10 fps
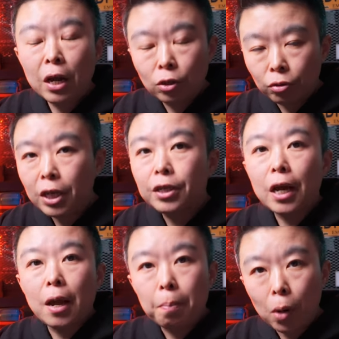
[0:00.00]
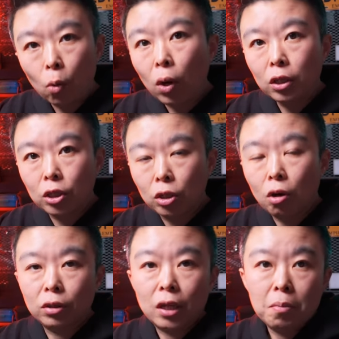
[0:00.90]
所以在曝光的时
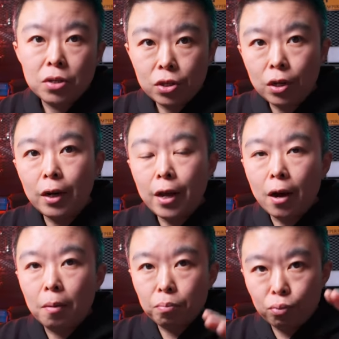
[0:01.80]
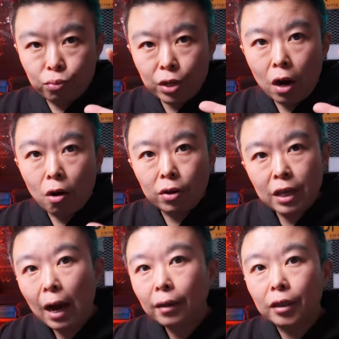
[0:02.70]
候，咱们尽量不要
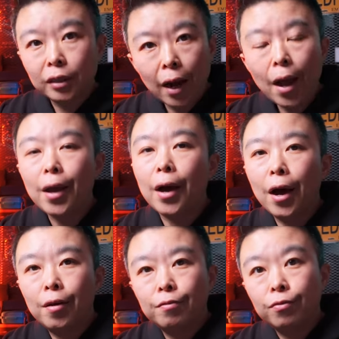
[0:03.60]
压得太暗，